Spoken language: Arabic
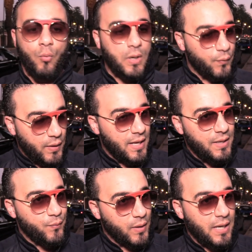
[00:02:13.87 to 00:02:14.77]
وانا
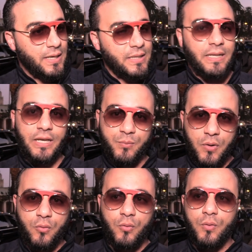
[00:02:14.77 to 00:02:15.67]
فرحان فرحان لاني تلاقيت
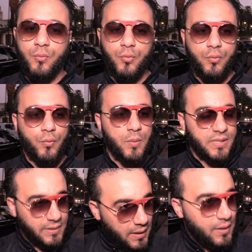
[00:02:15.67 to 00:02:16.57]
معكم ومع
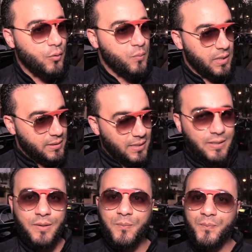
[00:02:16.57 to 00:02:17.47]
سي طريق ومعك انت ايضا